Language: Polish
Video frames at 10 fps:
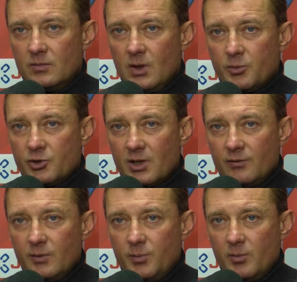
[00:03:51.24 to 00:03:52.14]
Do
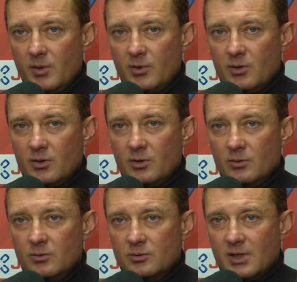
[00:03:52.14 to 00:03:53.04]
przerwy, pomimo
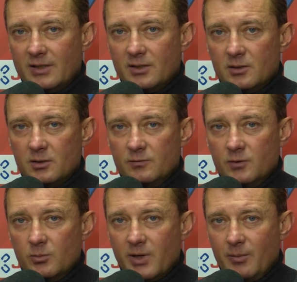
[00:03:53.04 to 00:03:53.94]
utraty tych
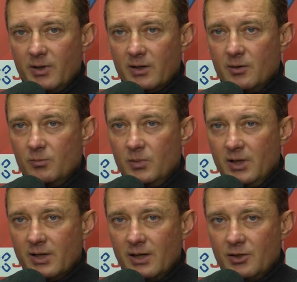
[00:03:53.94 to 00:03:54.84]
dwóch bramek, my
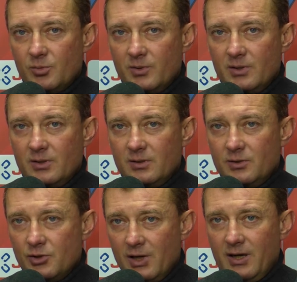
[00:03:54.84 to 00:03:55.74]
nie graliśmy
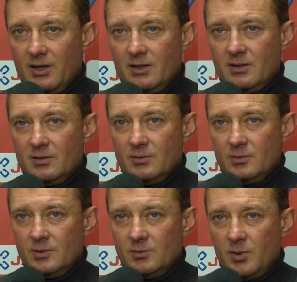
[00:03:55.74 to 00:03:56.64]
źle.
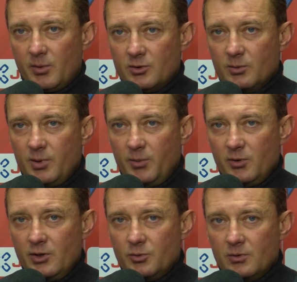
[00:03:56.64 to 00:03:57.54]
Y, po prostu
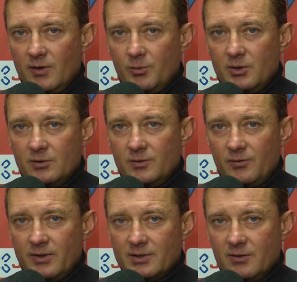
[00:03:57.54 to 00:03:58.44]
popełniliśmy dwa błędy w
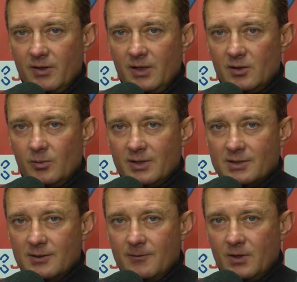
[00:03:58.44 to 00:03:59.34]
defensywie,
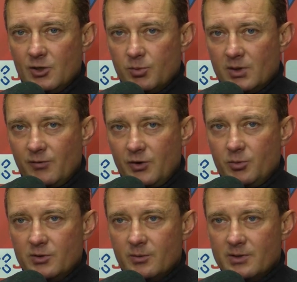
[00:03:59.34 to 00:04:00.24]
natomiast y, też
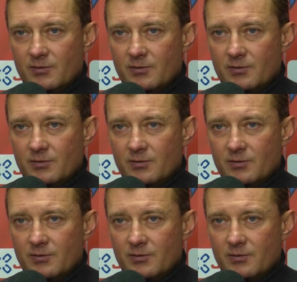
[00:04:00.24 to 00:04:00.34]
potrafiliśmy sobie